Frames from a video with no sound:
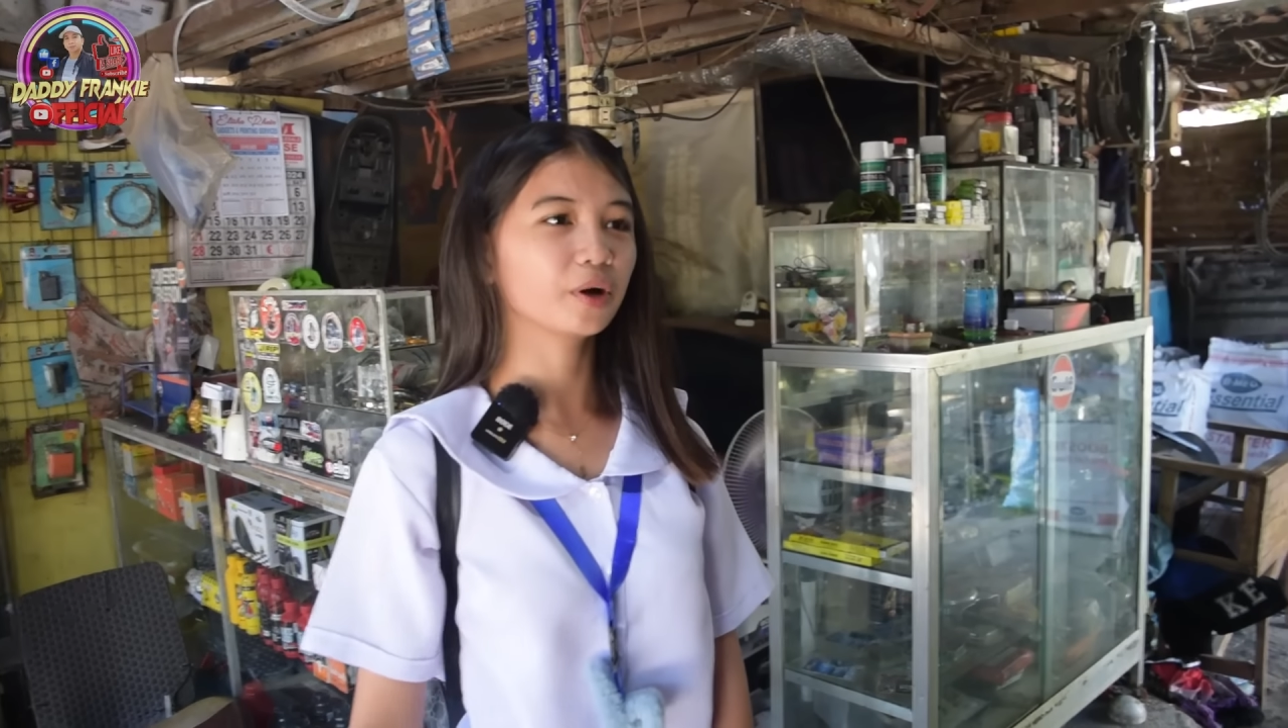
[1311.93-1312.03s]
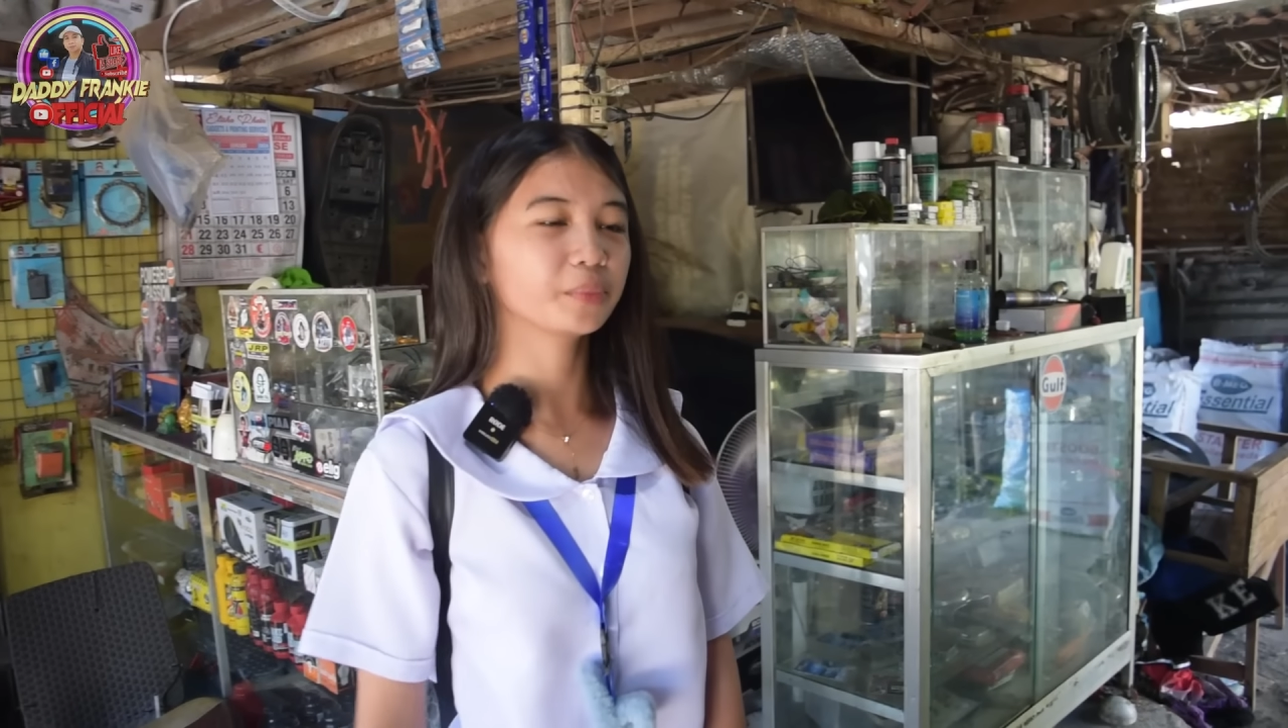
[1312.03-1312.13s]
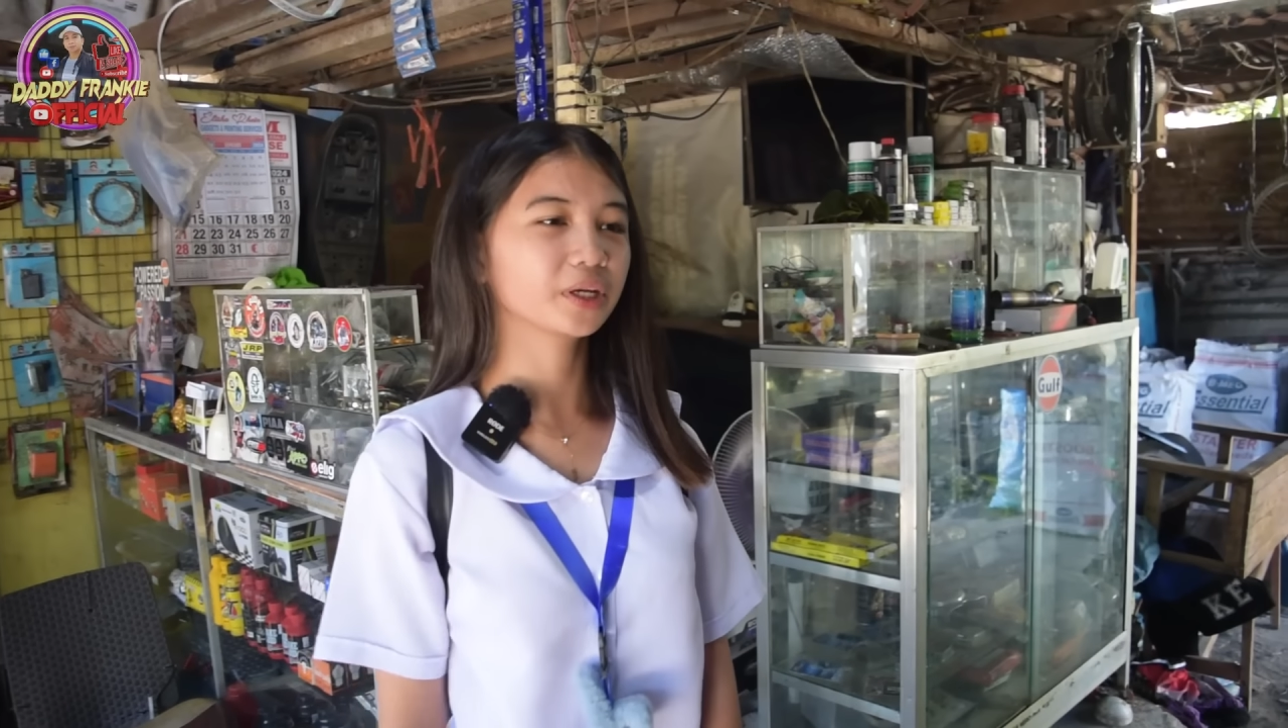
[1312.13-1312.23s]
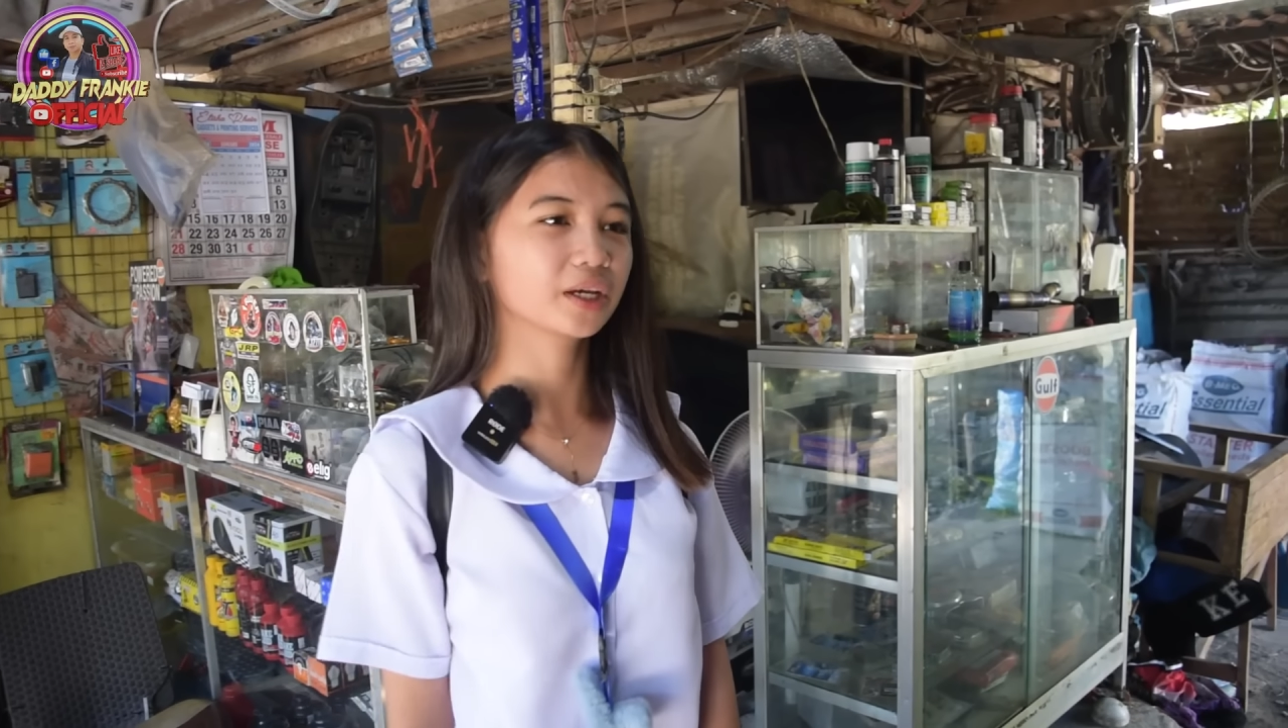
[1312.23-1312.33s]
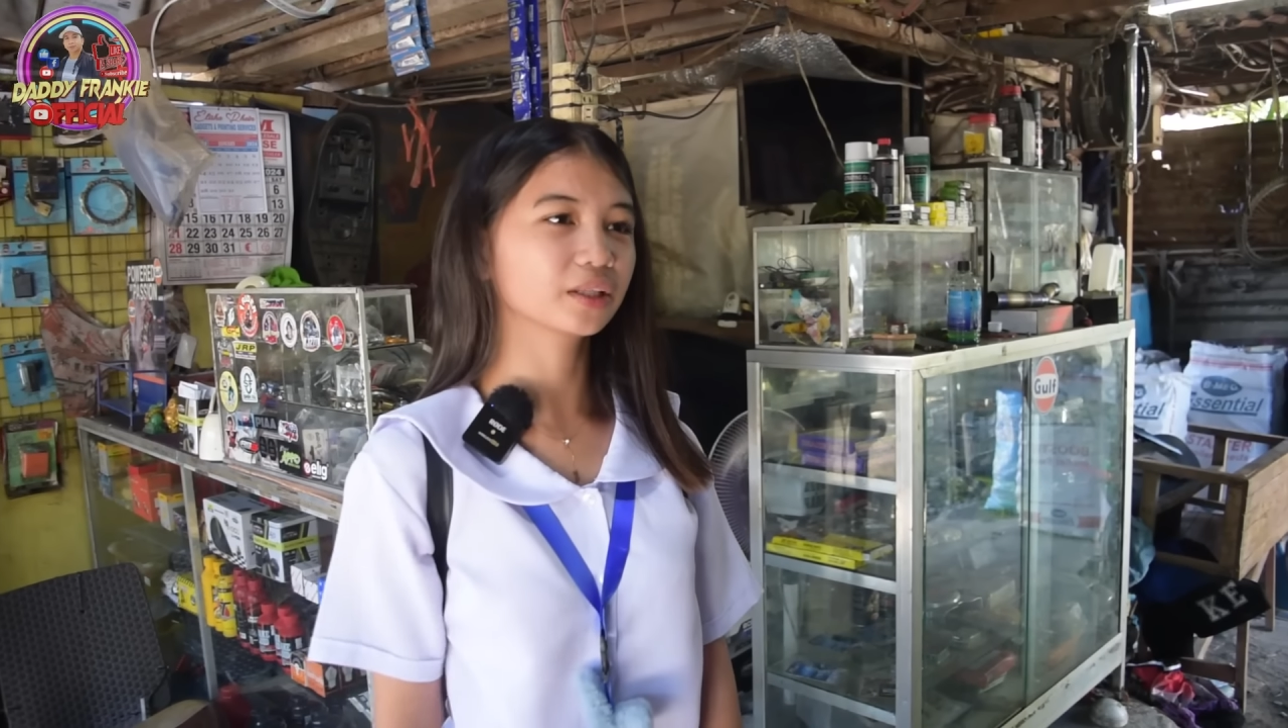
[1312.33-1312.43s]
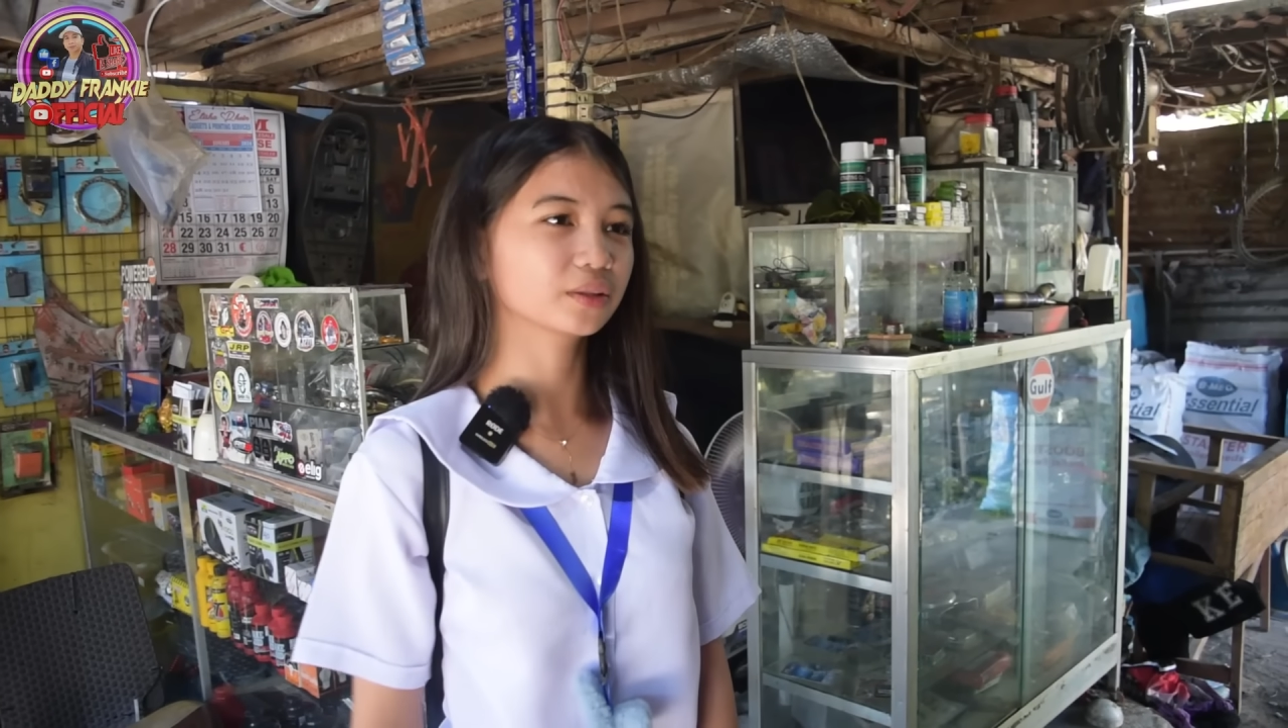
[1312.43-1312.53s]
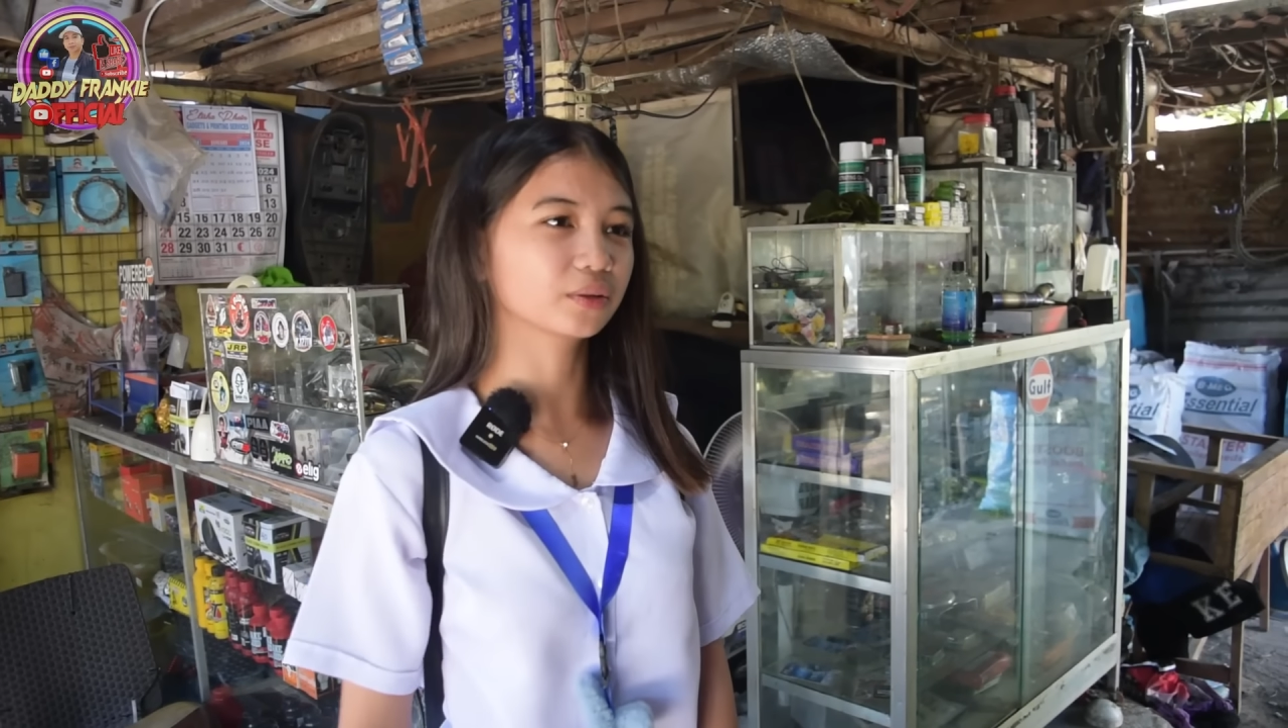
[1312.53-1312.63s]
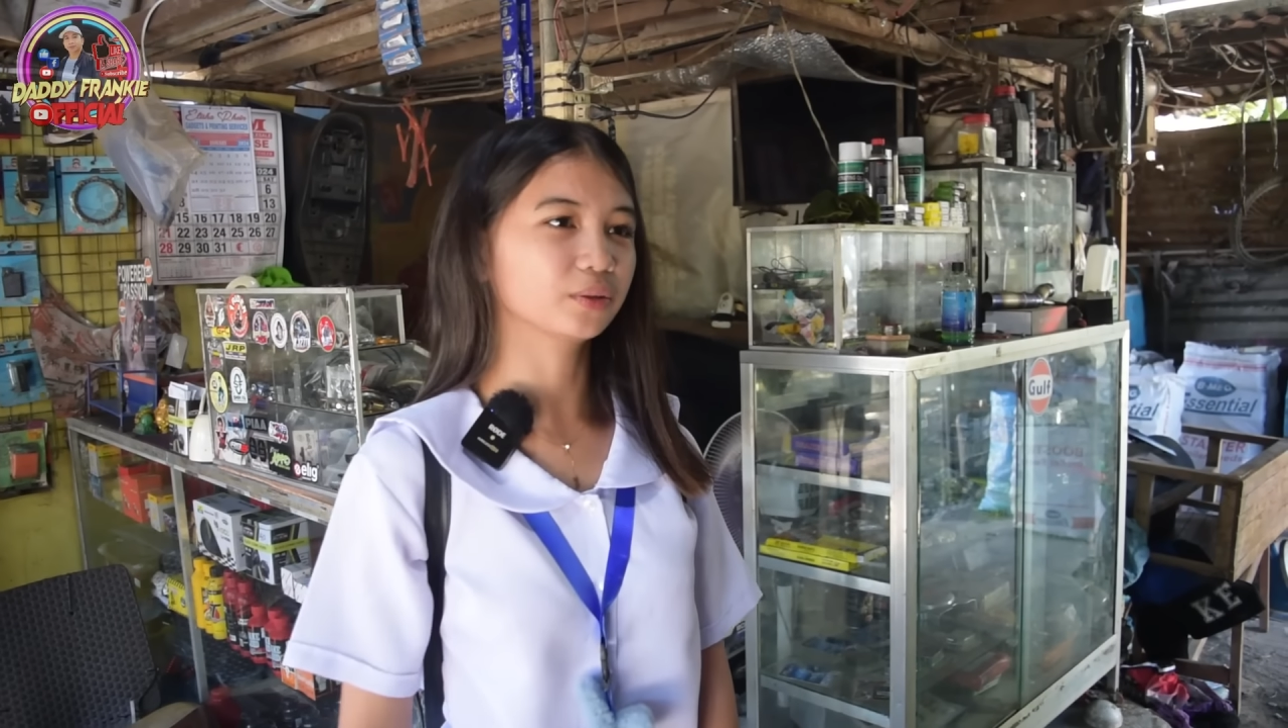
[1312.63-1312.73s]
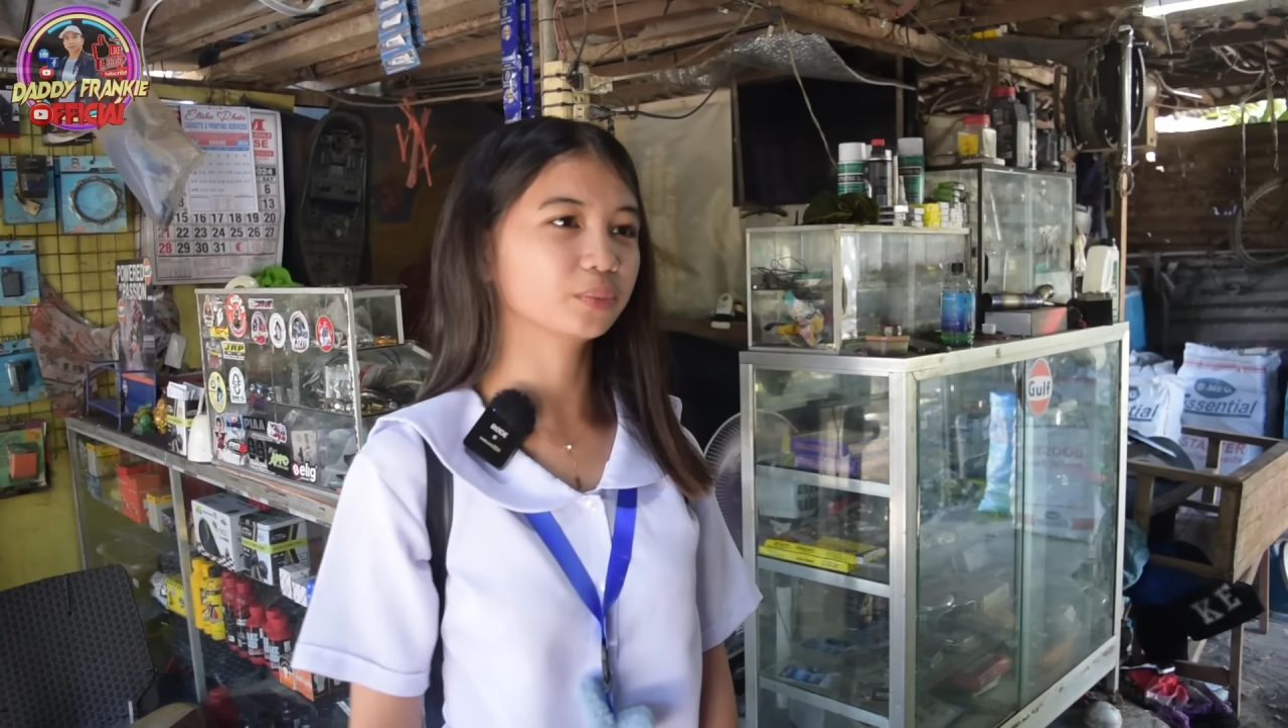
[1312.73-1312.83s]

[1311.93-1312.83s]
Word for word: kami ganito.